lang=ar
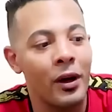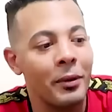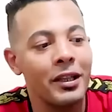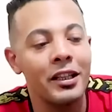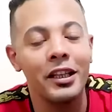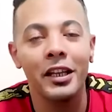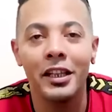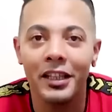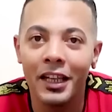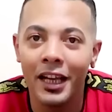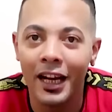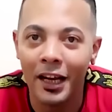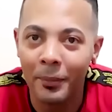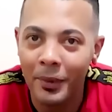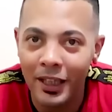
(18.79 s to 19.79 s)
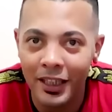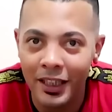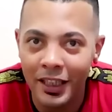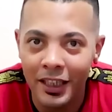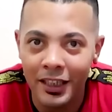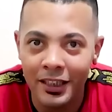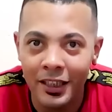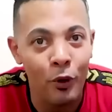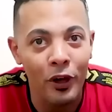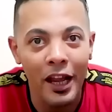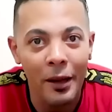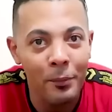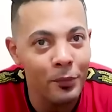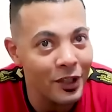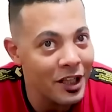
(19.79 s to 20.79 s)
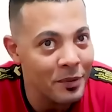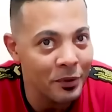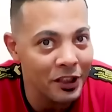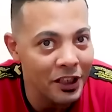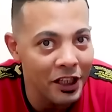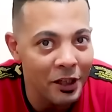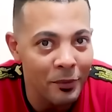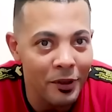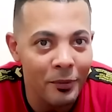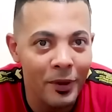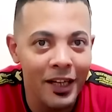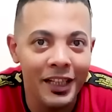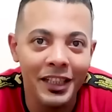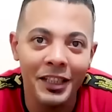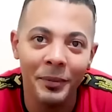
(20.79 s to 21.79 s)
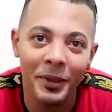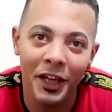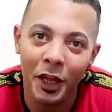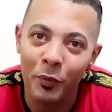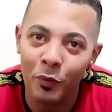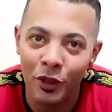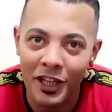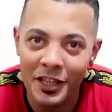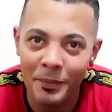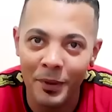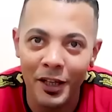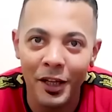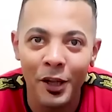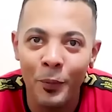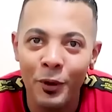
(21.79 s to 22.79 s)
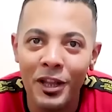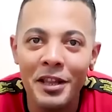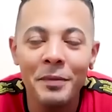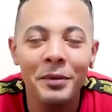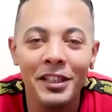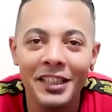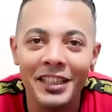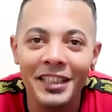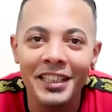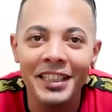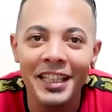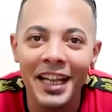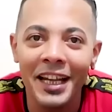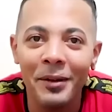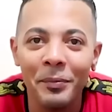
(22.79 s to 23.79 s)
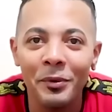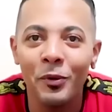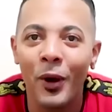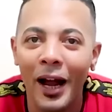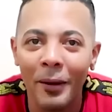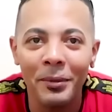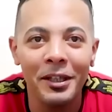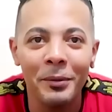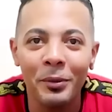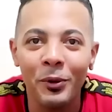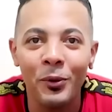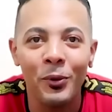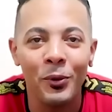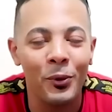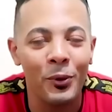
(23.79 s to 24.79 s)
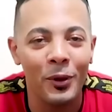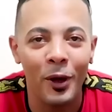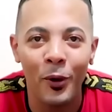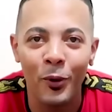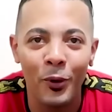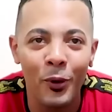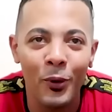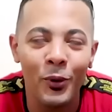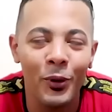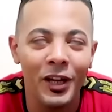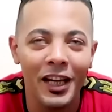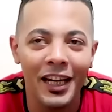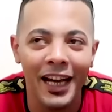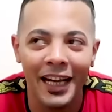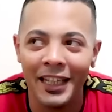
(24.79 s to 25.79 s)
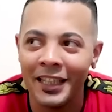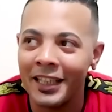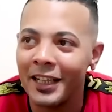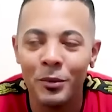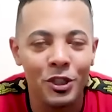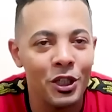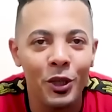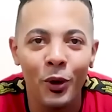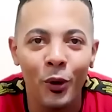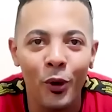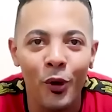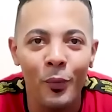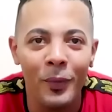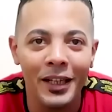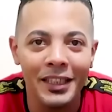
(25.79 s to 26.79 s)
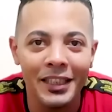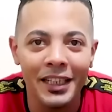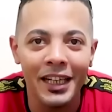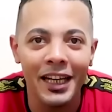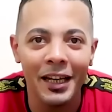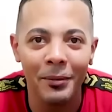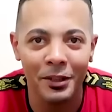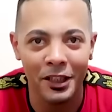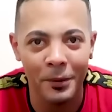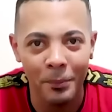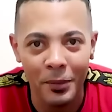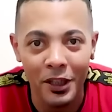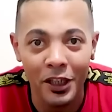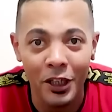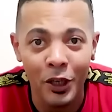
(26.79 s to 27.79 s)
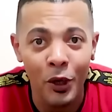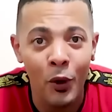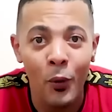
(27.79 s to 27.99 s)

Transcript: وجابت لي الهديه الجميله ديت بقول لها بمناسبه ايه يا ماما قالت لي من غير مناسبه مناسبه ان انت ابني وحبيبي واقول لكم ايه يعني مش قادر اقول لكم قد ايه بتحبني